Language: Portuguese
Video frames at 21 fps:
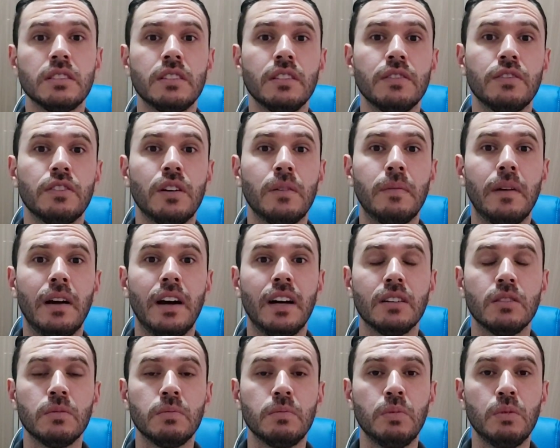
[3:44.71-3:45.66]
ser
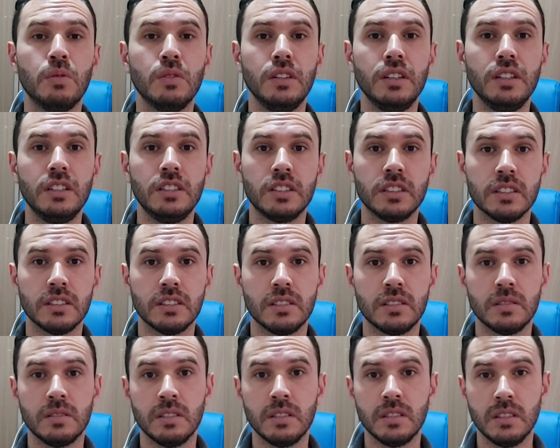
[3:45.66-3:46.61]
formado
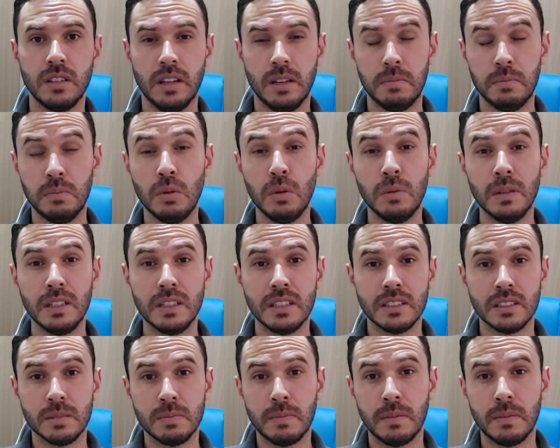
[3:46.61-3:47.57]
políticas é,
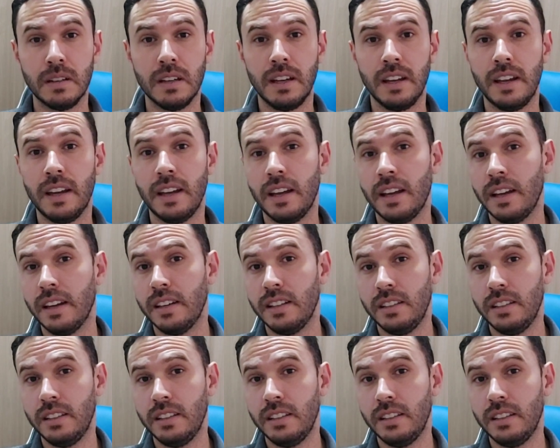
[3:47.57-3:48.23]
públicas é,